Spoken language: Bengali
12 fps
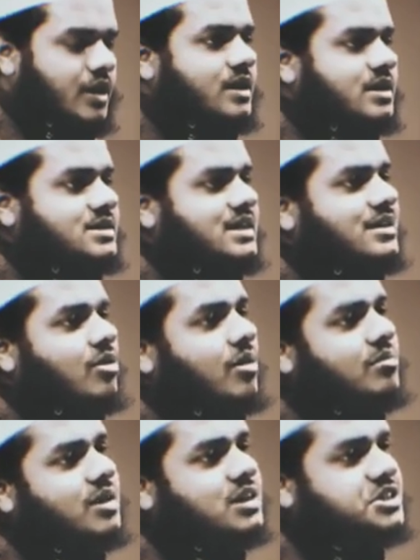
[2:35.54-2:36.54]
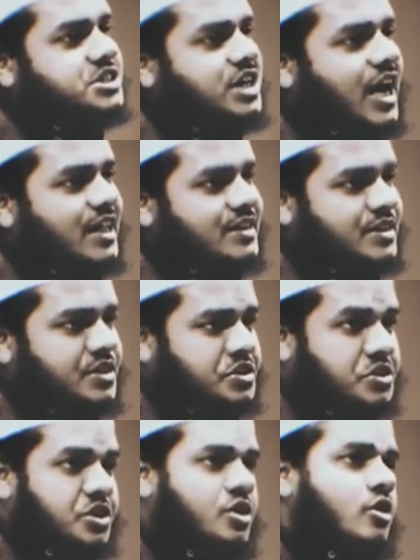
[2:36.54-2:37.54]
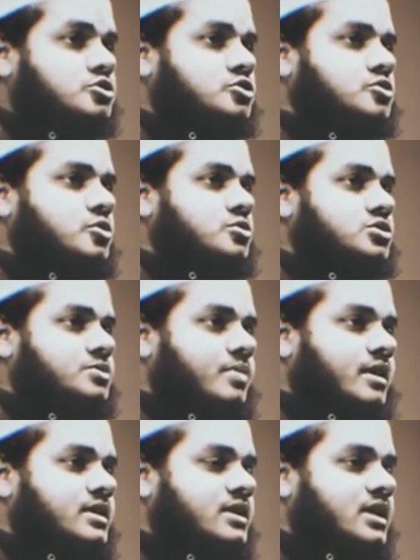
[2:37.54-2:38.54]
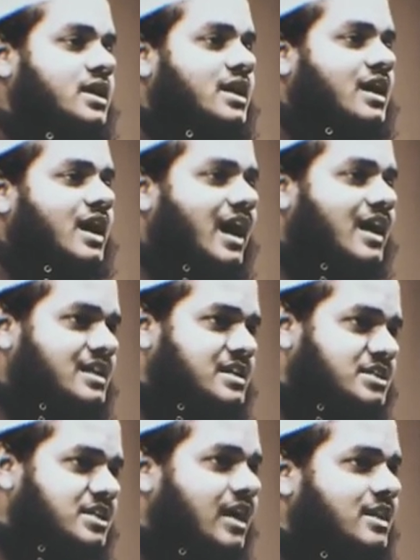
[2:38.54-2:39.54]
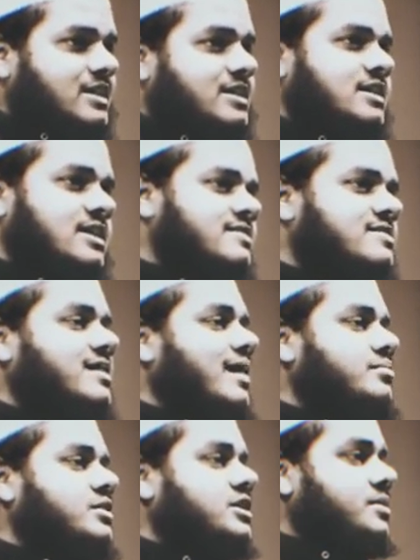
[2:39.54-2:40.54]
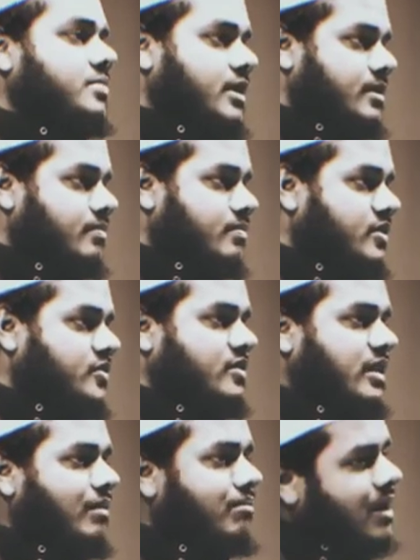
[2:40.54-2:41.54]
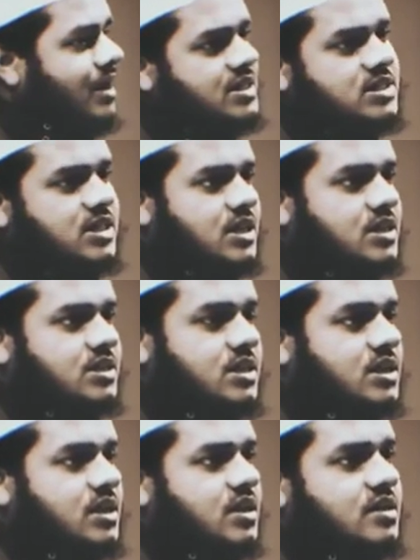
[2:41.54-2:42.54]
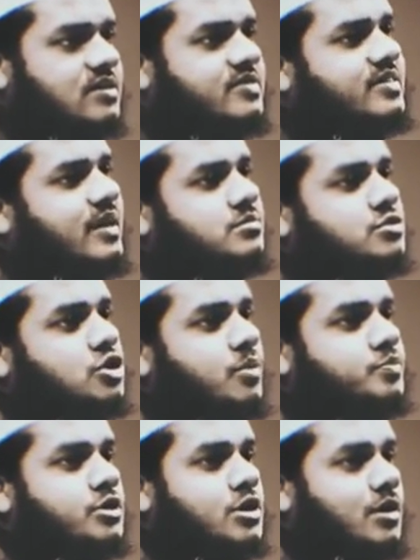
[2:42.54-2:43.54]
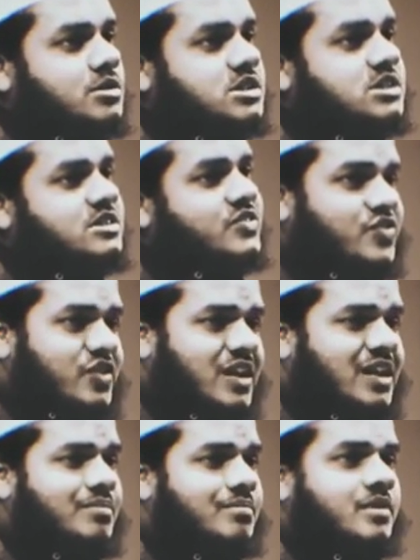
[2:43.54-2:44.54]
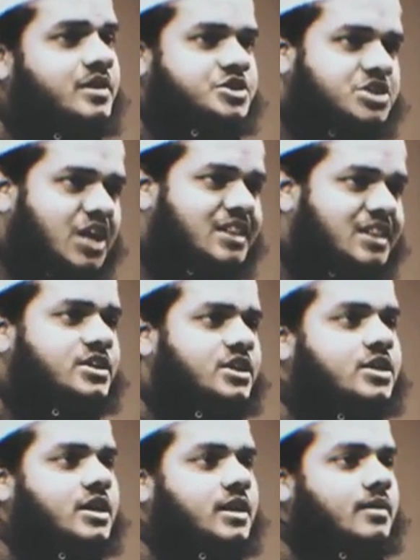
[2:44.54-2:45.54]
যেন আমরা শান্তি অর্জন করতে পারি আর এই শান্তি ইসলাম দিতে পারে ইসলাম মানি শান্তি ইসলাম শব্দটাও এসেছে সিল্ম শান্তি থেকে